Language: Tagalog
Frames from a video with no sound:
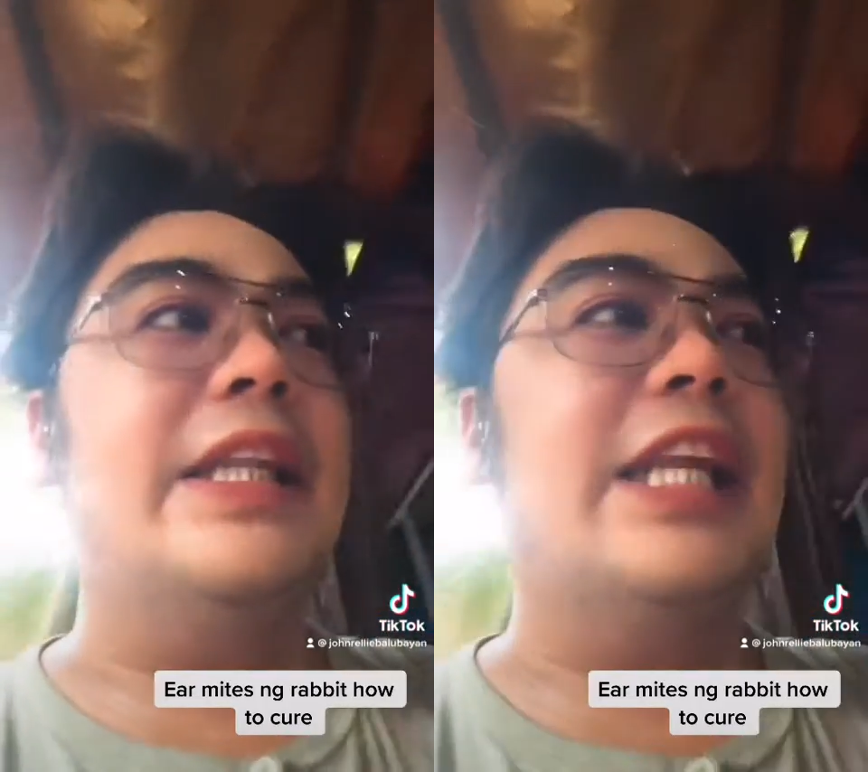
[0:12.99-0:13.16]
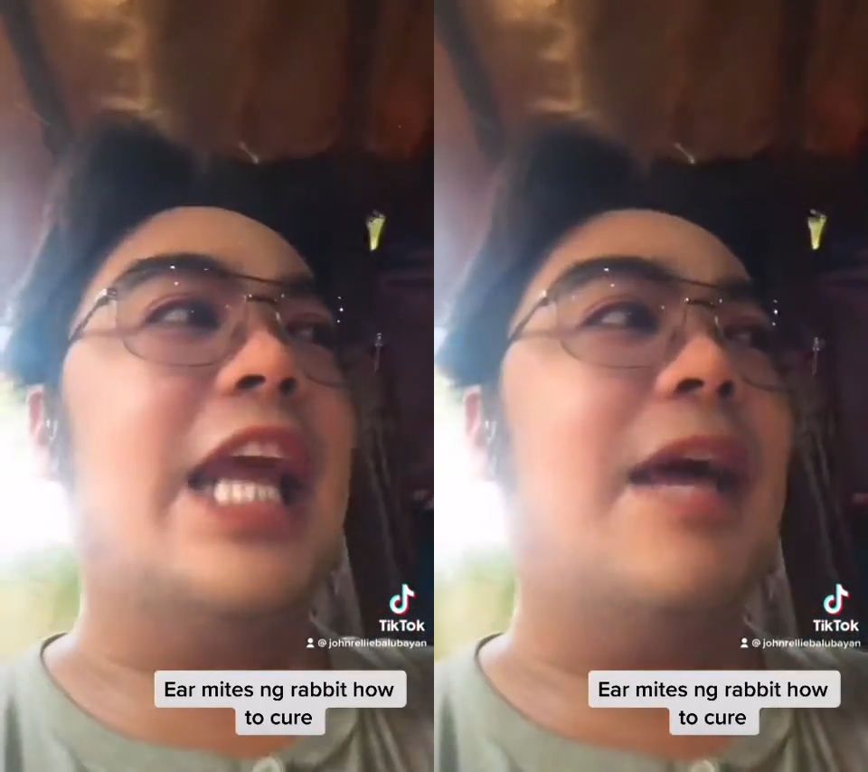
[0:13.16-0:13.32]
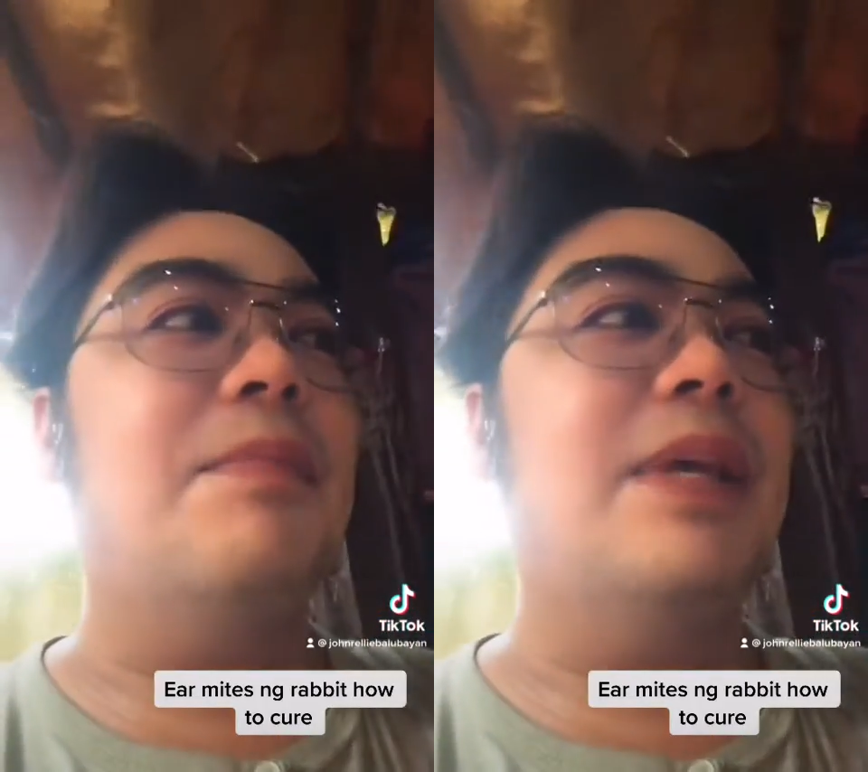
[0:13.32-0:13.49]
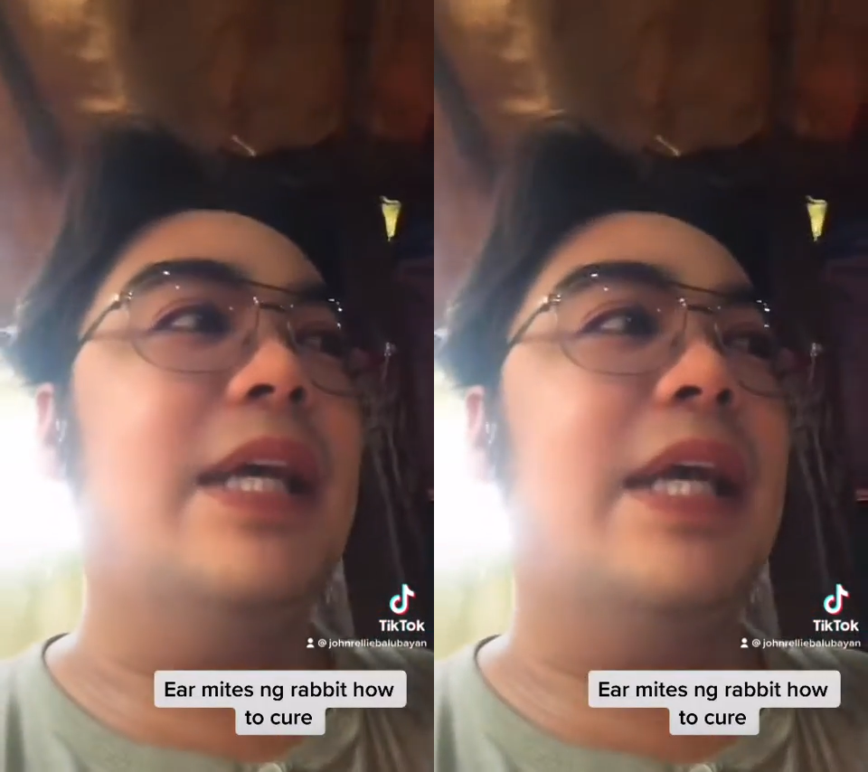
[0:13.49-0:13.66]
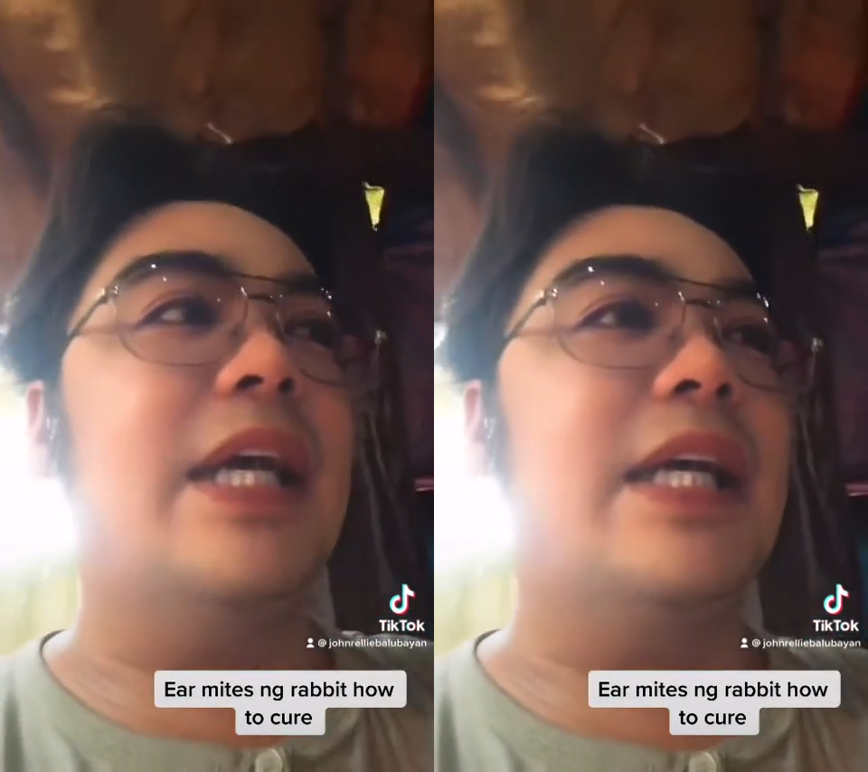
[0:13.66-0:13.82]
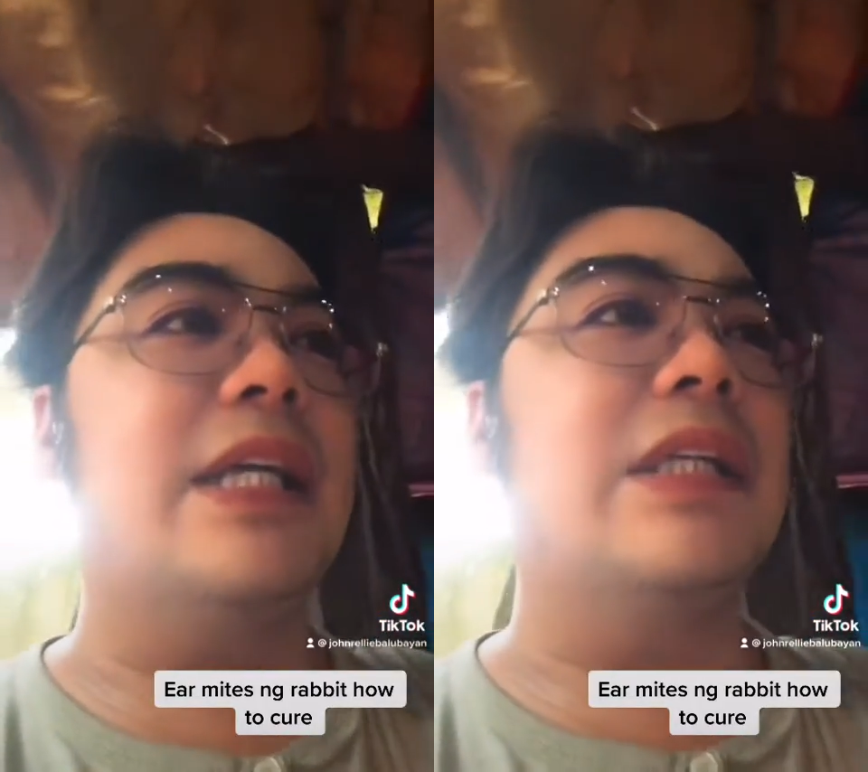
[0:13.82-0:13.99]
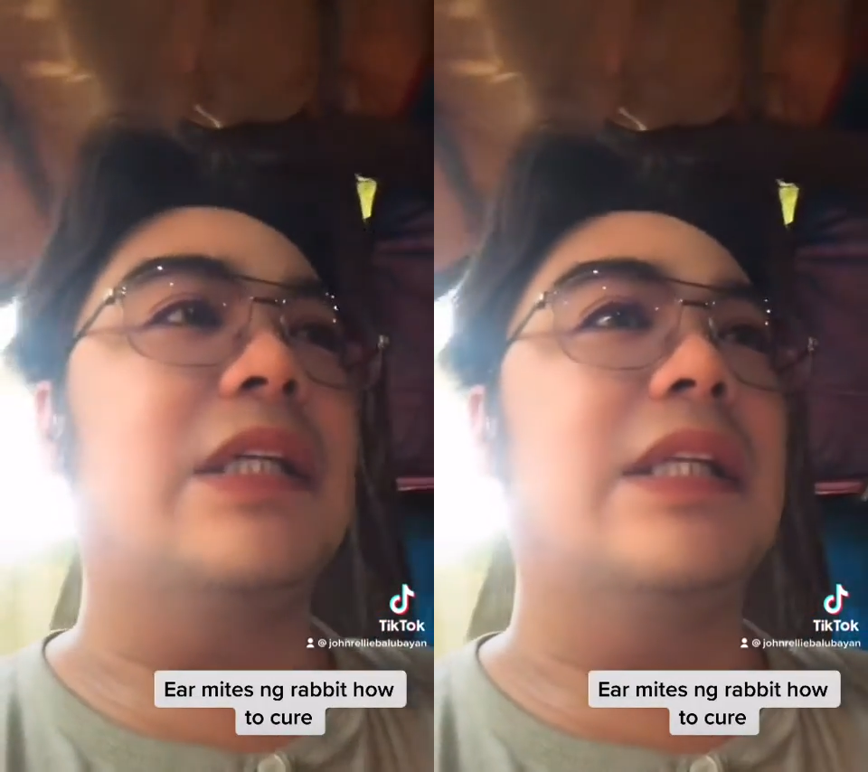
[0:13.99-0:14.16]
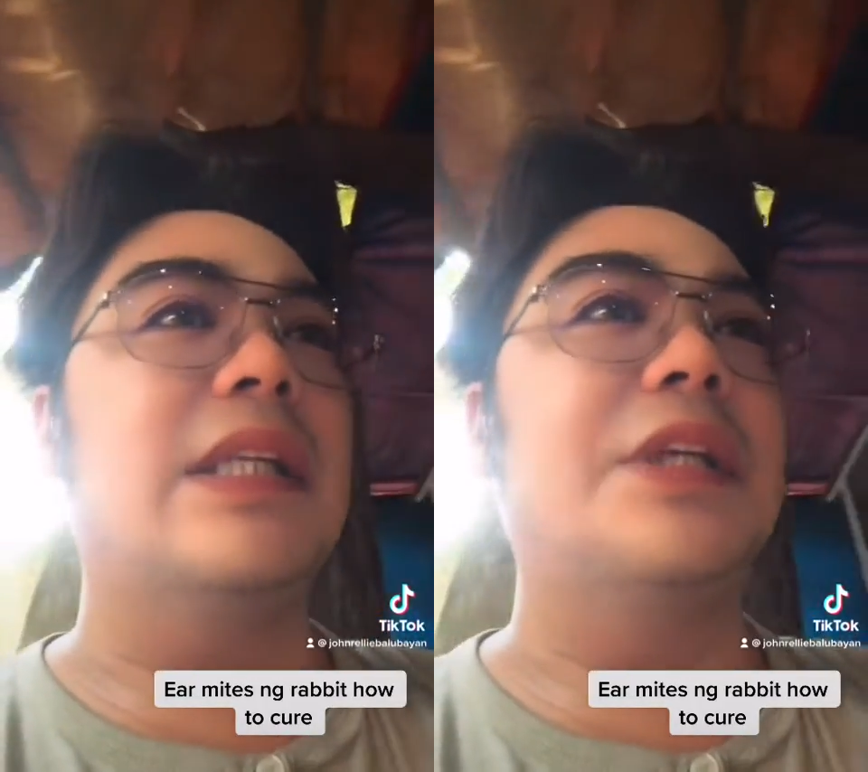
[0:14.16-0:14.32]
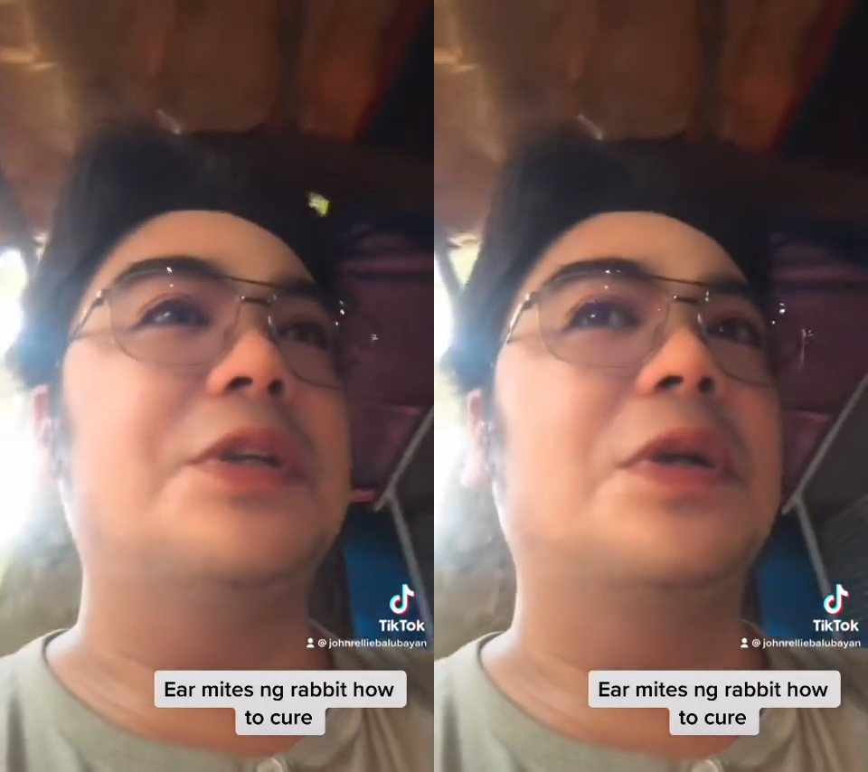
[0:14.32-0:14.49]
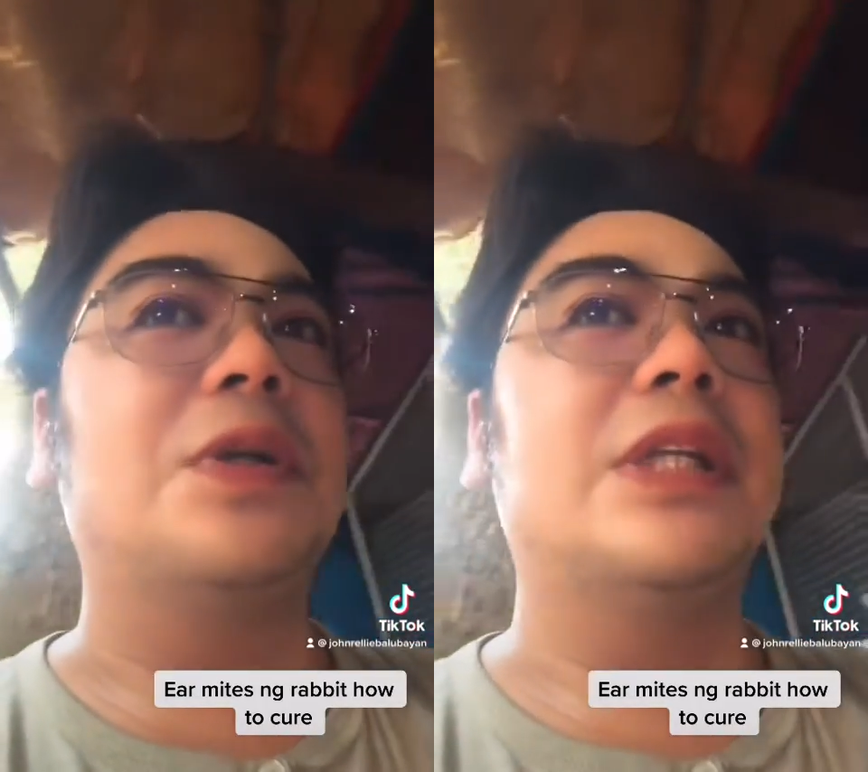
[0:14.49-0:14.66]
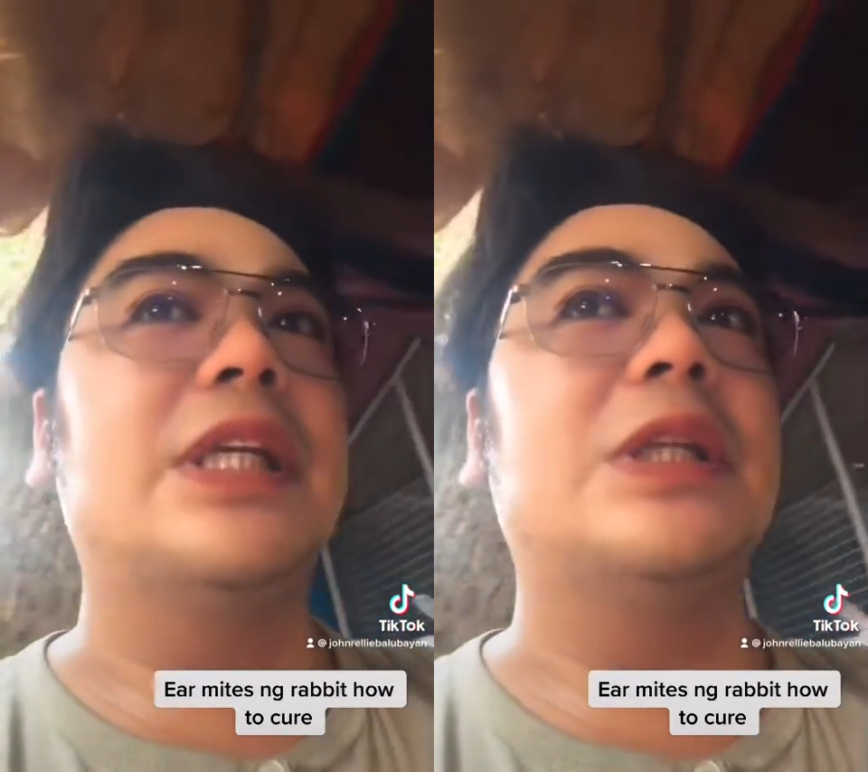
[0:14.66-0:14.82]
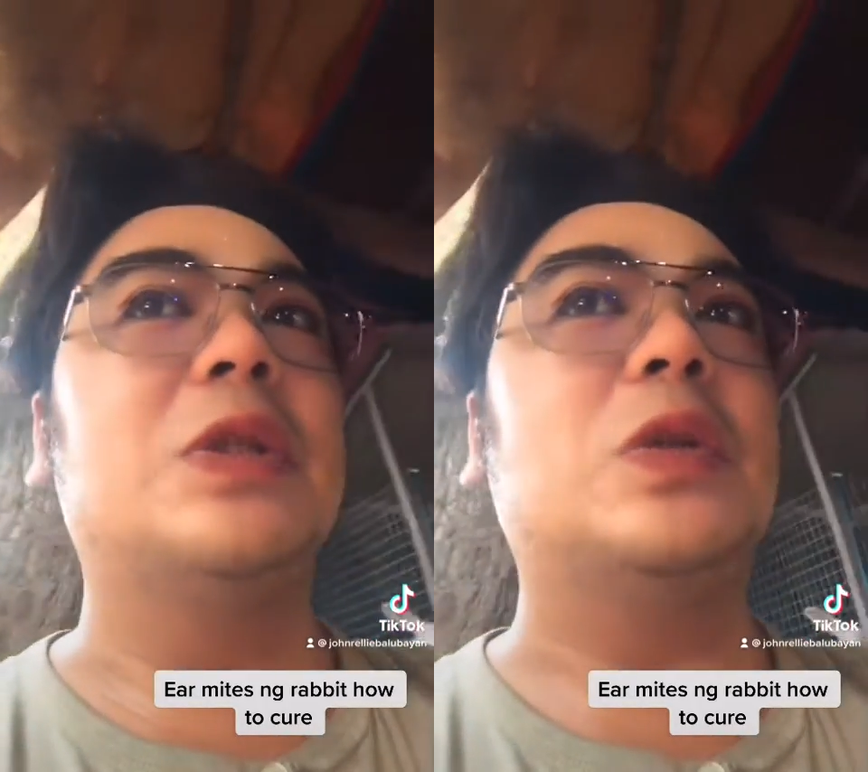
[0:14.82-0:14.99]
na nabihag ng
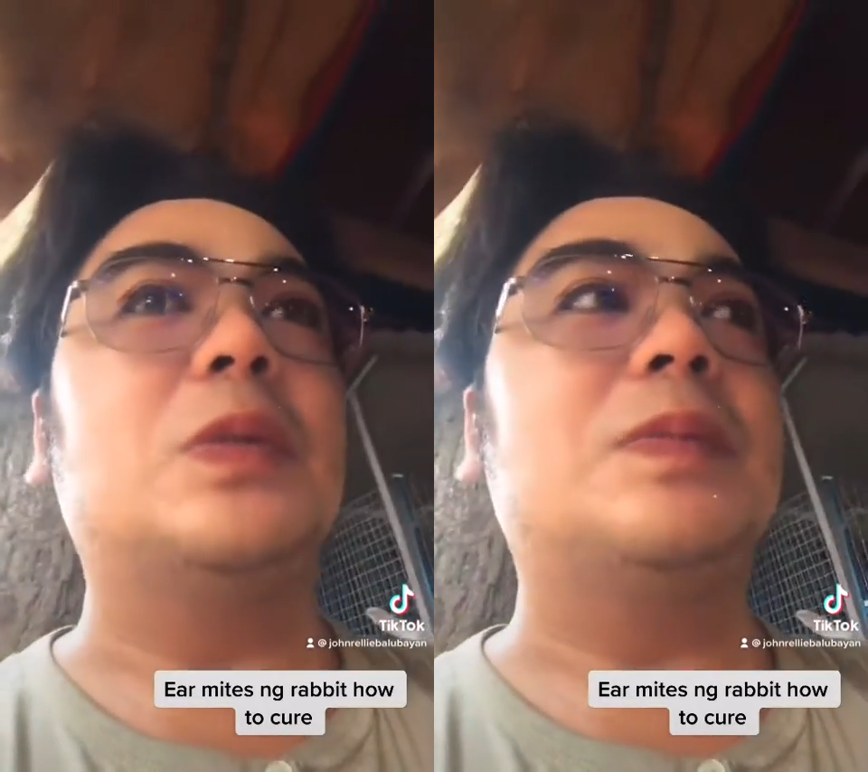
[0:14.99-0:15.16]
Jordan Loop.